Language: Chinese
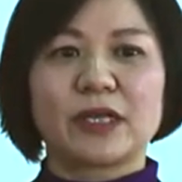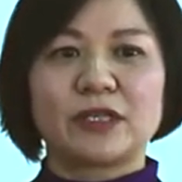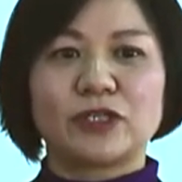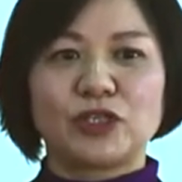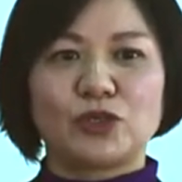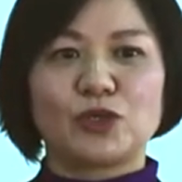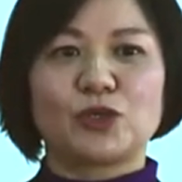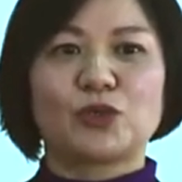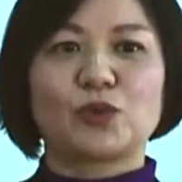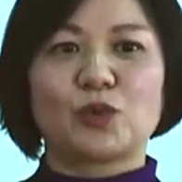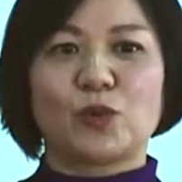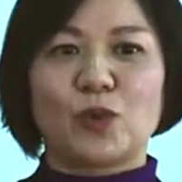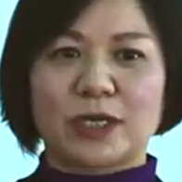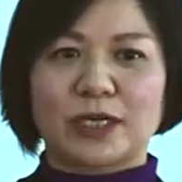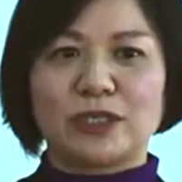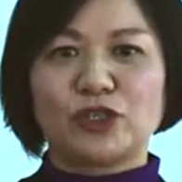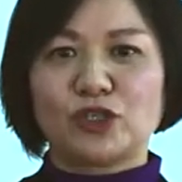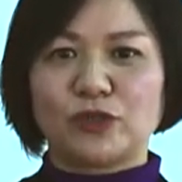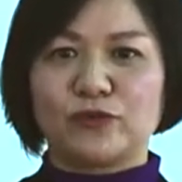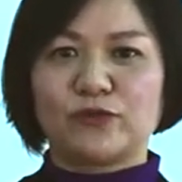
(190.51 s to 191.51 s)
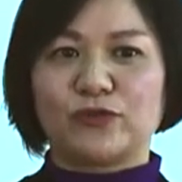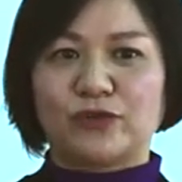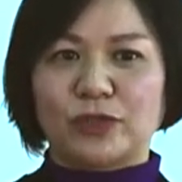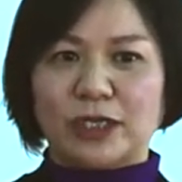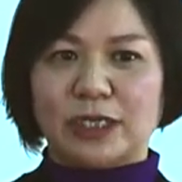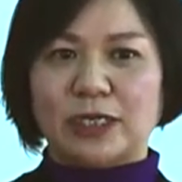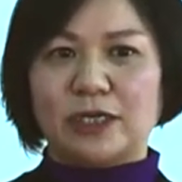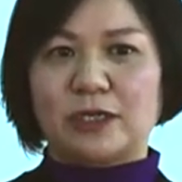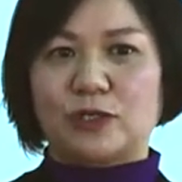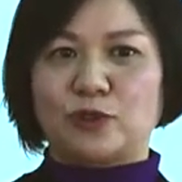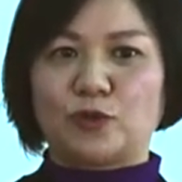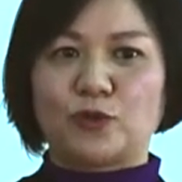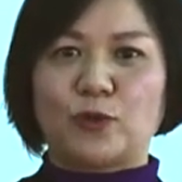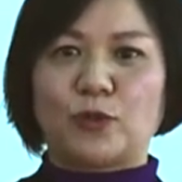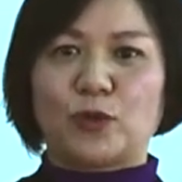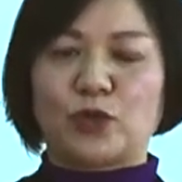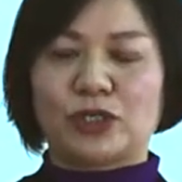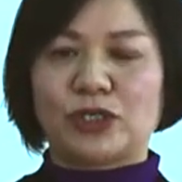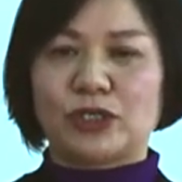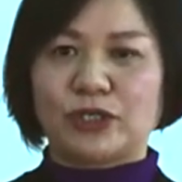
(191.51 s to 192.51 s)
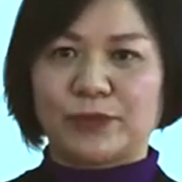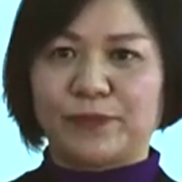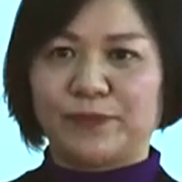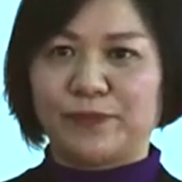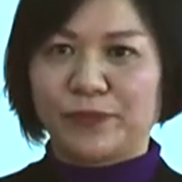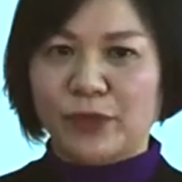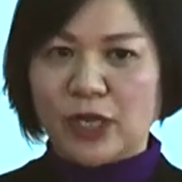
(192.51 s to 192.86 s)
这就是我跟政府的一个合作模式。